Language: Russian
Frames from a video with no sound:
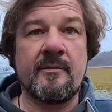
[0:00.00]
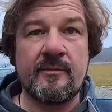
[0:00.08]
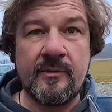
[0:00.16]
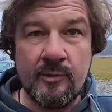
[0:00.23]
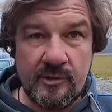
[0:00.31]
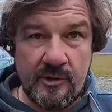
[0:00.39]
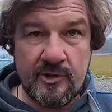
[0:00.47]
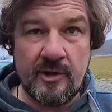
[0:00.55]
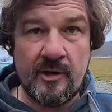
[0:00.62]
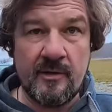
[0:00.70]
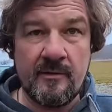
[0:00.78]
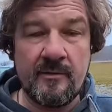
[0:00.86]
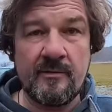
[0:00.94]
вы
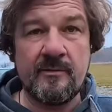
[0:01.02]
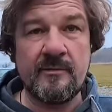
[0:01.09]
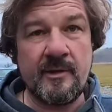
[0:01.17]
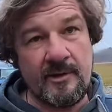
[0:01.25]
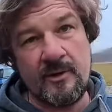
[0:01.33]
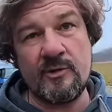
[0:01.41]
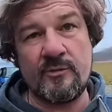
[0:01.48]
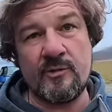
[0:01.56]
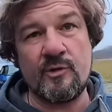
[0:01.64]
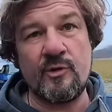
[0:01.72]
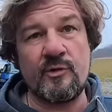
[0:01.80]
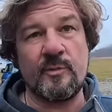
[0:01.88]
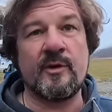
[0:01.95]
услышали? Надеюсь, вы
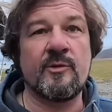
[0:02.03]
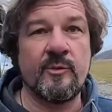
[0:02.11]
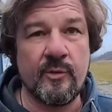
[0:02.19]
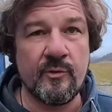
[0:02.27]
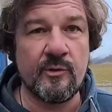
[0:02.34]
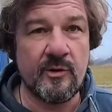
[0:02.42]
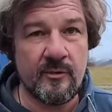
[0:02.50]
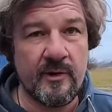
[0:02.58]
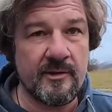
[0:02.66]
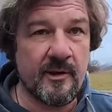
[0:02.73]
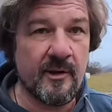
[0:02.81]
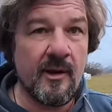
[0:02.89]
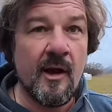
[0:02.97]
что-нибудь по этому поводу
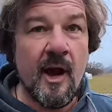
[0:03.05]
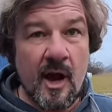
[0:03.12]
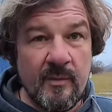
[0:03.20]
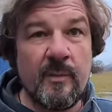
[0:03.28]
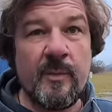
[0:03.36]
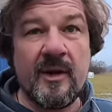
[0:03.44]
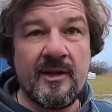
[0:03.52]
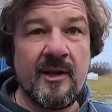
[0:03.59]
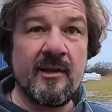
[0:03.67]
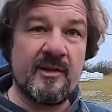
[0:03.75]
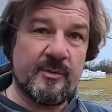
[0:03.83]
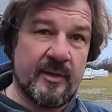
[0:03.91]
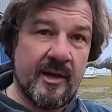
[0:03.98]
ответили. А мы погнали
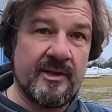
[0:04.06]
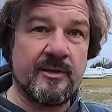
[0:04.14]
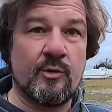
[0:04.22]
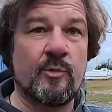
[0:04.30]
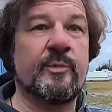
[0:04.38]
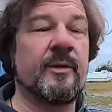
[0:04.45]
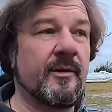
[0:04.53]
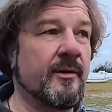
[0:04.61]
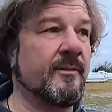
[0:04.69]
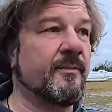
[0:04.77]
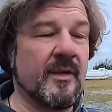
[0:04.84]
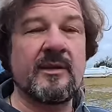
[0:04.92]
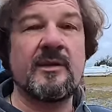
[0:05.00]
разбирать эту,
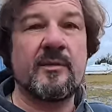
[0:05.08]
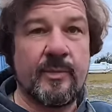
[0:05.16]
этот